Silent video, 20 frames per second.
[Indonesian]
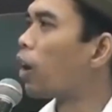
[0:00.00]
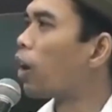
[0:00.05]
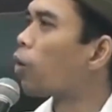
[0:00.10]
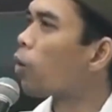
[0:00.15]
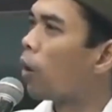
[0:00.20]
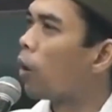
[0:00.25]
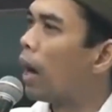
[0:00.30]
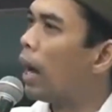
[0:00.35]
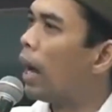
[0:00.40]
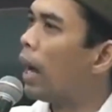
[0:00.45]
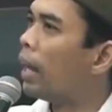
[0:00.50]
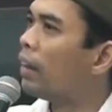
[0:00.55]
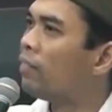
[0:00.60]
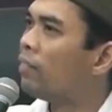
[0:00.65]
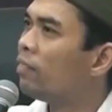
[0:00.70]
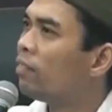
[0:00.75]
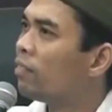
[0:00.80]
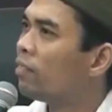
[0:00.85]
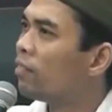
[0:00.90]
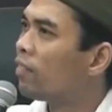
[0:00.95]

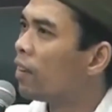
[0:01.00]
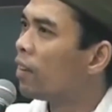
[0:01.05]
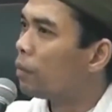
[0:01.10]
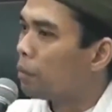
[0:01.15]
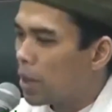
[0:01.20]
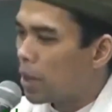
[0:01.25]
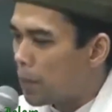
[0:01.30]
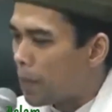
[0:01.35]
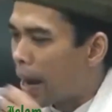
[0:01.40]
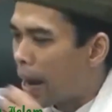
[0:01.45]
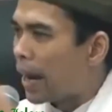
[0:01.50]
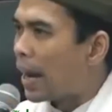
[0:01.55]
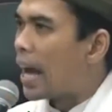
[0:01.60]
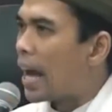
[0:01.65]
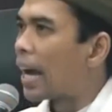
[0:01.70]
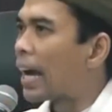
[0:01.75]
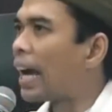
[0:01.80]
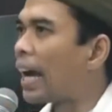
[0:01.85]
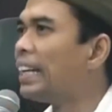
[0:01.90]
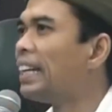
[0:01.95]
Al-Quran
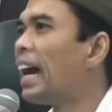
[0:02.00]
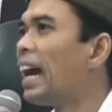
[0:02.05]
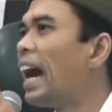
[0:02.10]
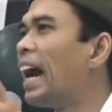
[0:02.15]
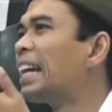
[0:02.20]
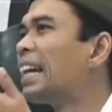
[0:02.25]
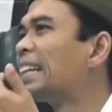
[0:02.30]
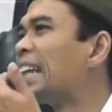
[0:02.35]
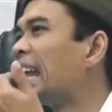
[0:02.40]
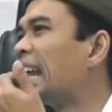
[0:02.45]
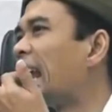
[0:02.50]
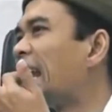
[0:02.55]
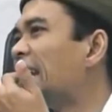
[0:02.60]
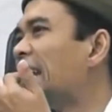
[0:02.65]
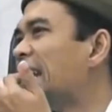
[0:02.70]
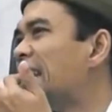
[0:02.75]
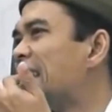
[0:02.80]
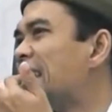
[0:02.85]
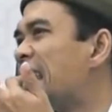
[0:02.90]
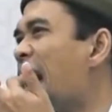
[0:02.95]
dibedakannya antara
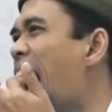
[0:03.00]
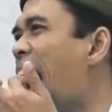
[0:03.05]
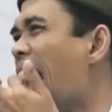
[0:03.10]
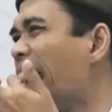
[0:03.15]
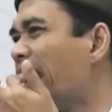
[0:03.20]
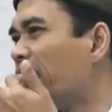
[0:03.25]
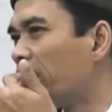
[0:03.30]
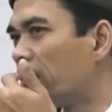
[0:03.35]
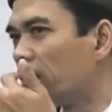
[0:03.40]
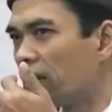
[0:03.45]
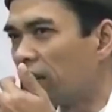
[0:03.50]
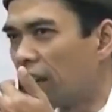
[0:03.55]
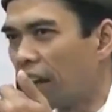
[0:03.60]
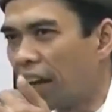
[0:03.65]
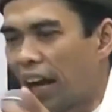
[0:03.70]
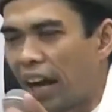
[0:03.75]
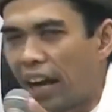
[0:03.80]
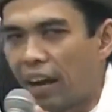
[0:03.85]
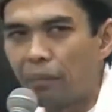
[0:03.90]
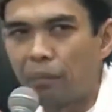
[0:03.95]
lisan
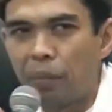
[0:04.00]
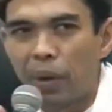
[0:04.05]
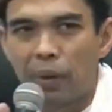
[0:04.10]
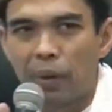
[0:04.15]
dengan